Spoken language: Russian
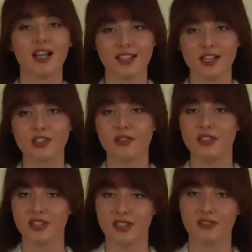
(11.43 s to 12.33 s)
а
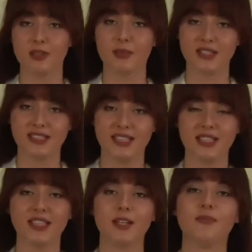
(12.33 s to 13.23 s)
также виниловые
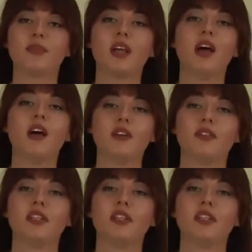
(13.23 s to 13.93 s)
пластинки. В